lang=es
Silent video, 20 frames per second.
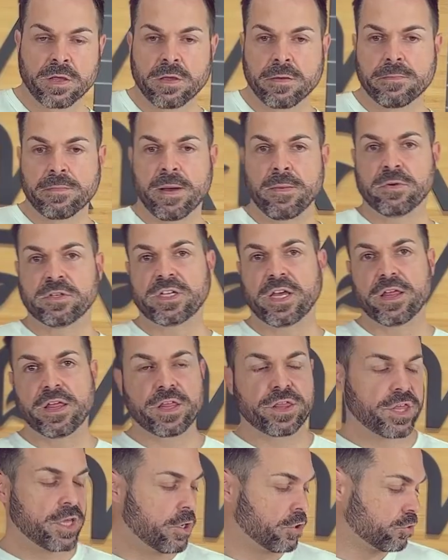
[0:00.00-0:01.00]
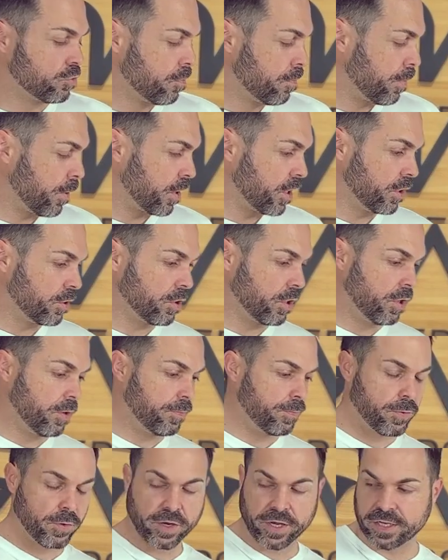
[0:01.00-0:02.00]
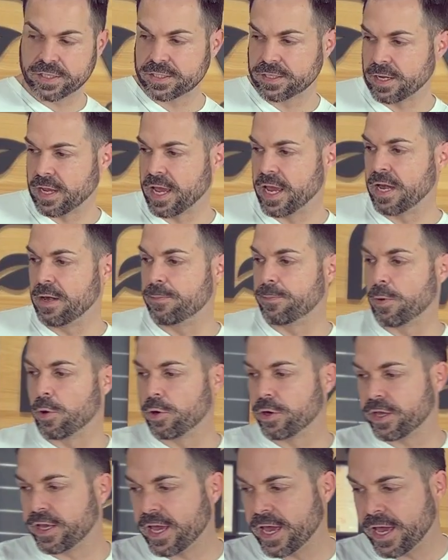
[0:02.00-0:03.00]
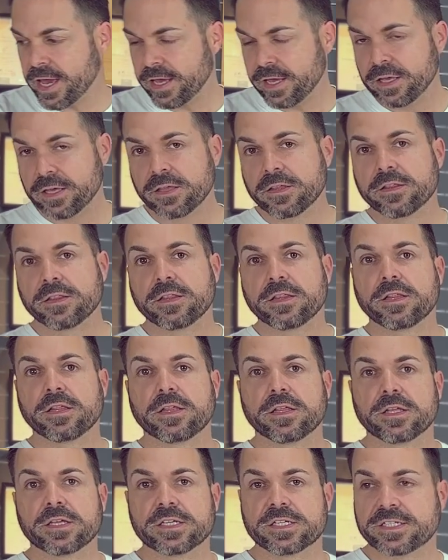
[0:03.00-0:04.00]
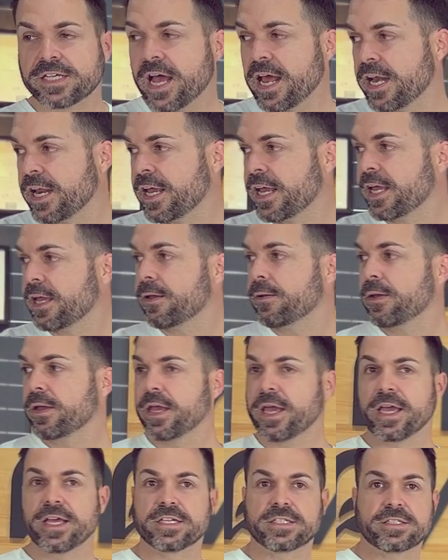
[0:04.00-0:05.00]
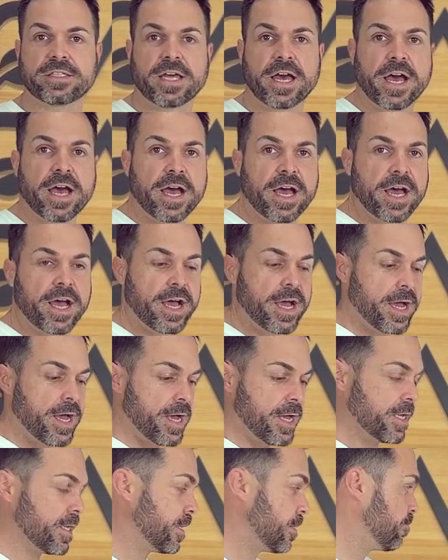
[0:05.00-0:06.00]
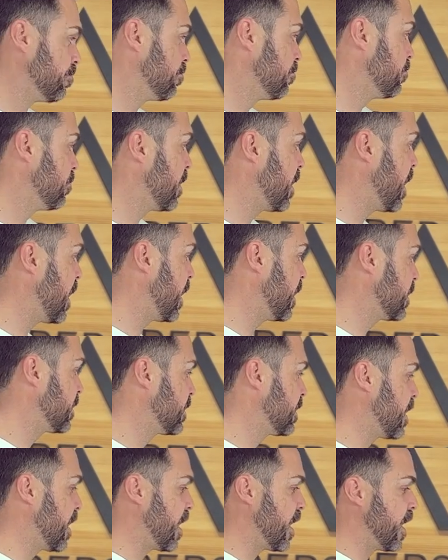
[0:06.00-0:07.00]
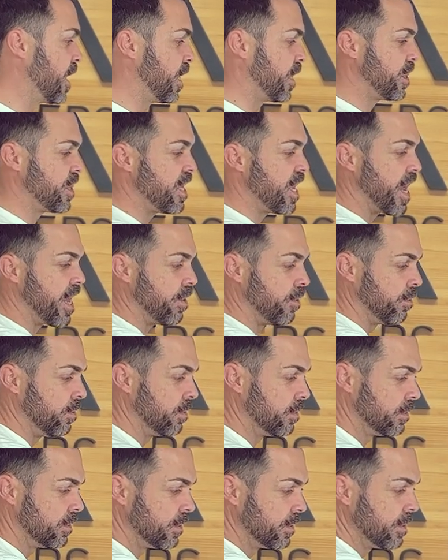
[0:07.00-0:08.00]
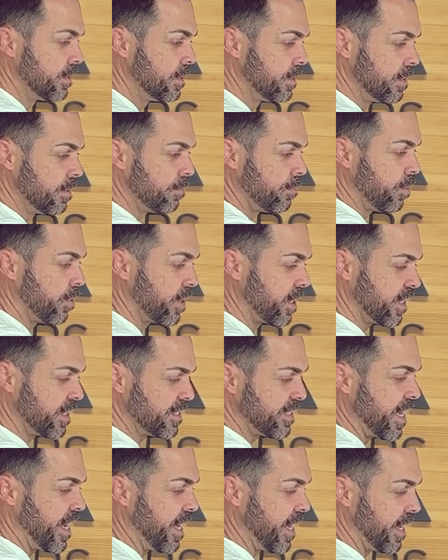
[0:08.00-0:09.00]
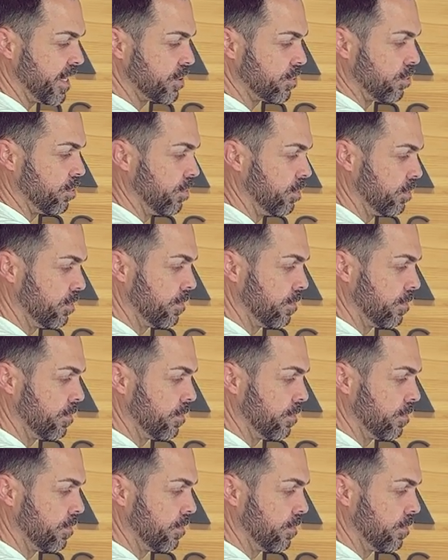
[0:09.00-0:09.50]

vamos a deciros un poquito, pues, el por qué sale esta, esta ciano, por qué sale esto,